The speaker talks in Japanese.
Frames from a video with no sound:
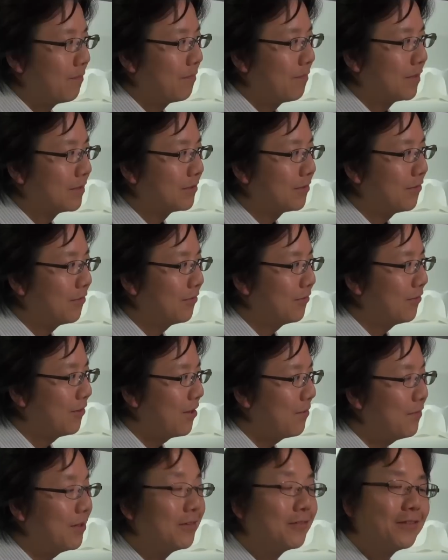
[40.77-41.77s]
パソコンの
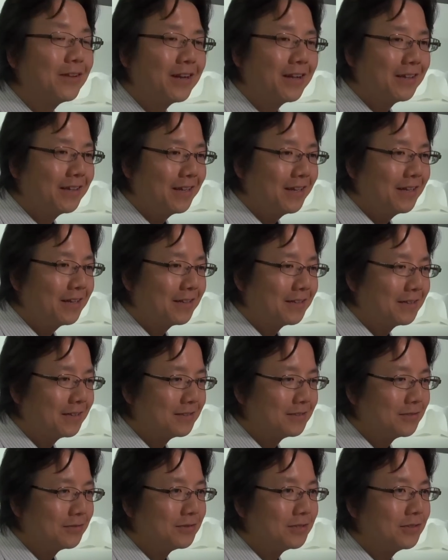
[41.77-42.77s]
画面の中で
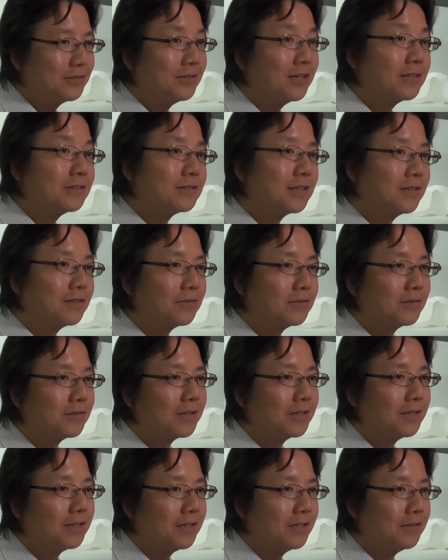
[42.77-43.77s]
形を自由に扱うこと
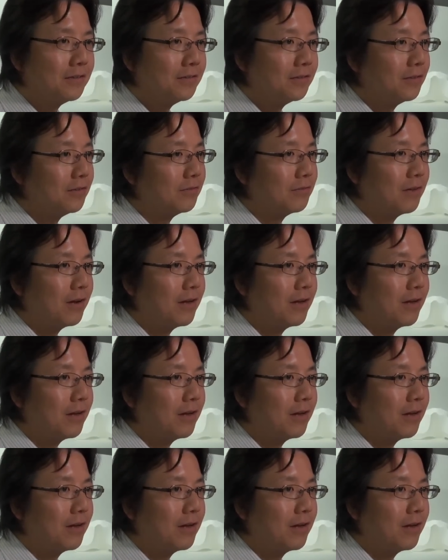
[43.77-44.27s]
ができるっていうの